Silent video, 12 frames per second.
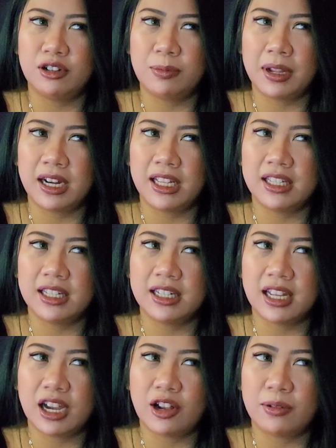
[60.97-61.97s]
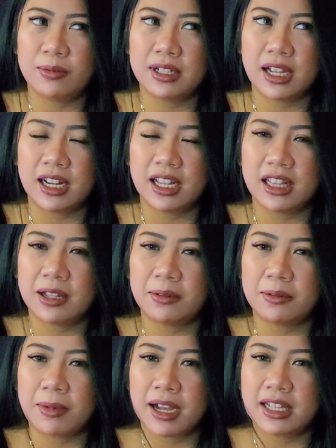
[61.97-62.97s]
urban legendnya kalau misalkan kita
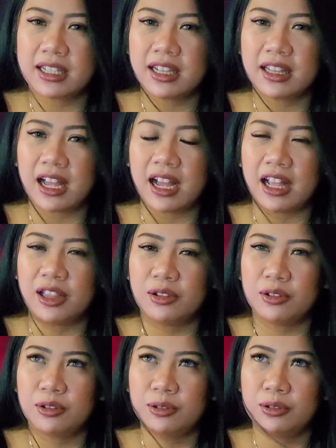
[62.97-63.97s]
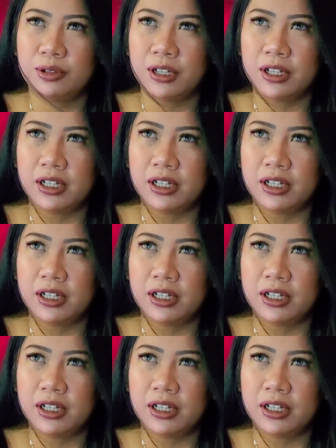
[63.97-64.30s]
membahas tentang hantu tuh